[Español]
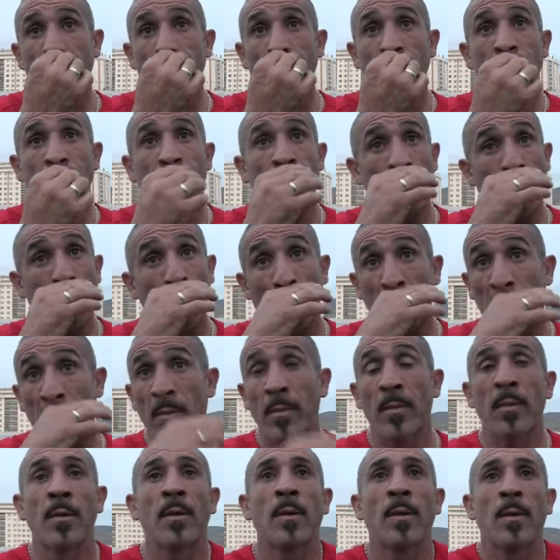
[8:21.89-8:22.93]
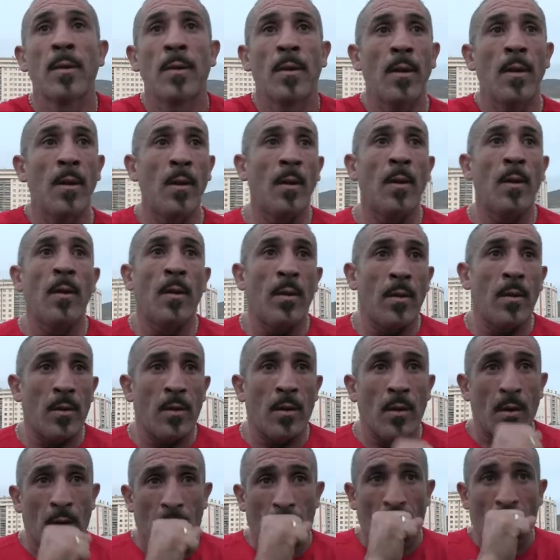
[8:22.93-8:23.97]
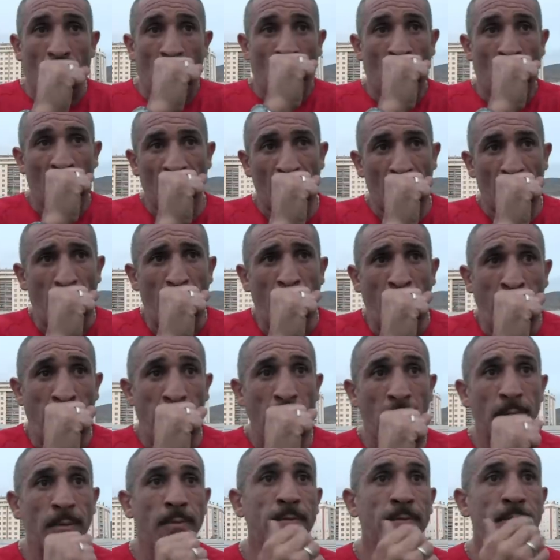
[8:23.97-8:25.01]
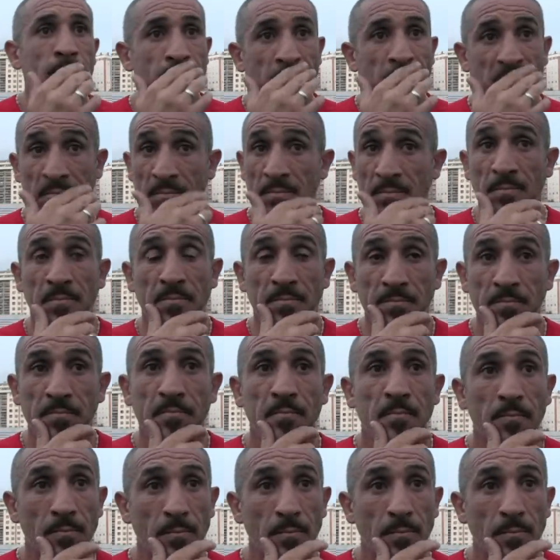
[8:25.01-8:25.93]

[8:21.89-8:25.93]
Esperemos que este domingo la afluencia sea mayor aquí al nuevo Pepico Amat.